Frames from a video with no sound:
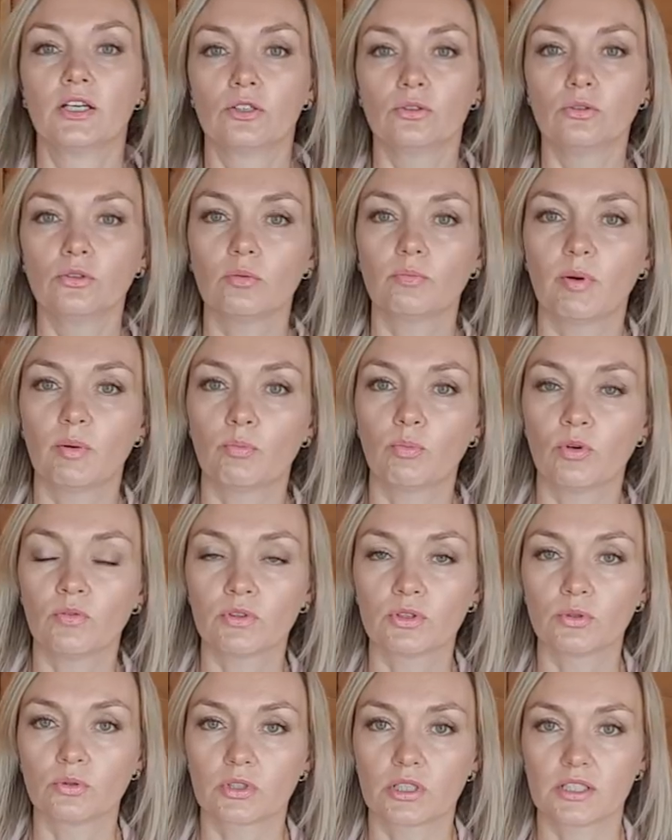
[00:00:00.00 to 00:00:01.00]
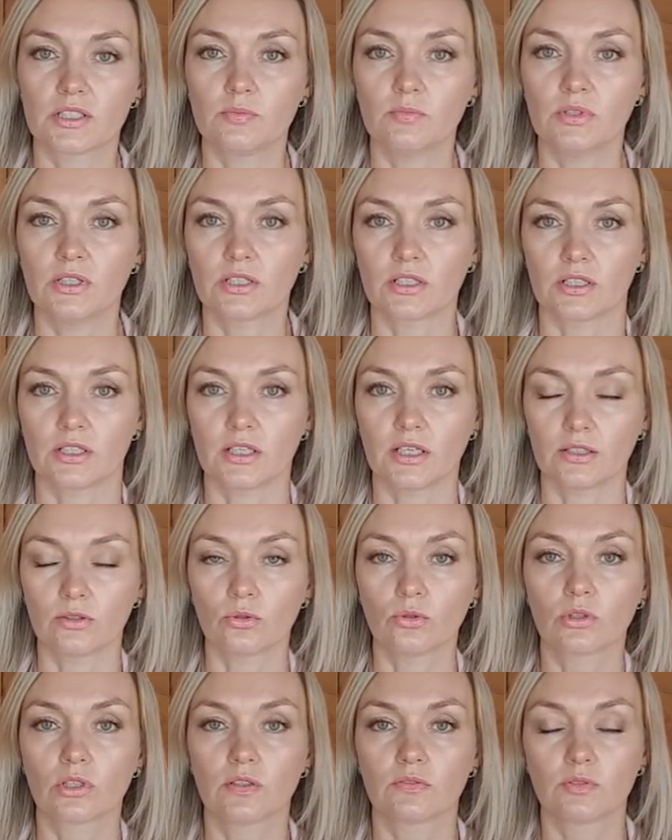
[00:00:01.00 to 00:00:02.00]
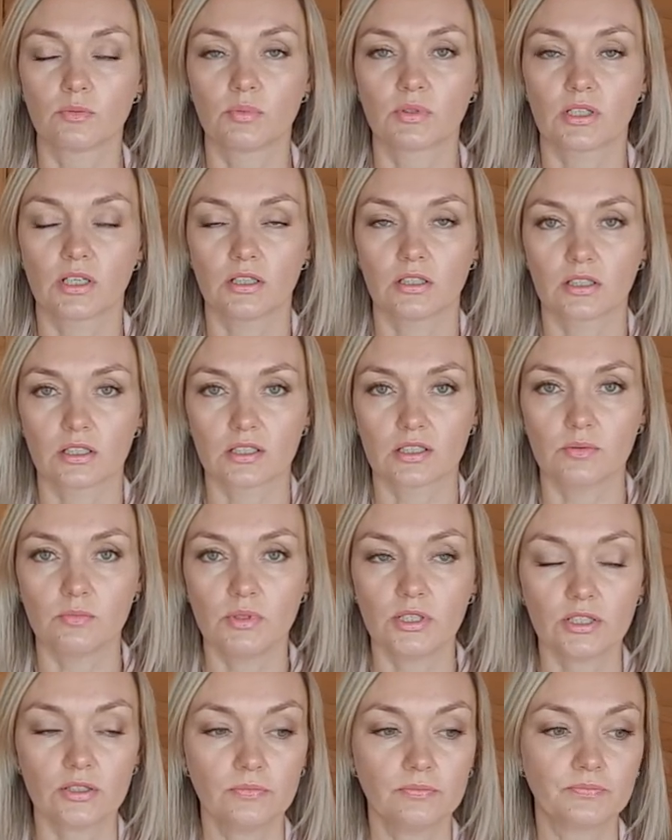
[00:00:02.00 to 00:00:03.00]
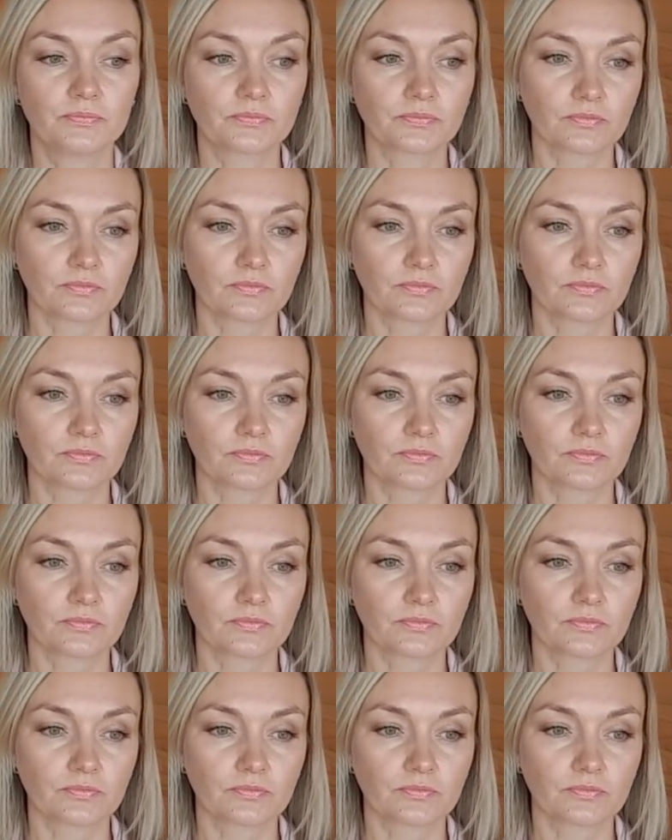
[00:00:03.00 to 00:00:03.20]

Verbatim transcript: Ну, по поводу размера. Я долго выбирала размер.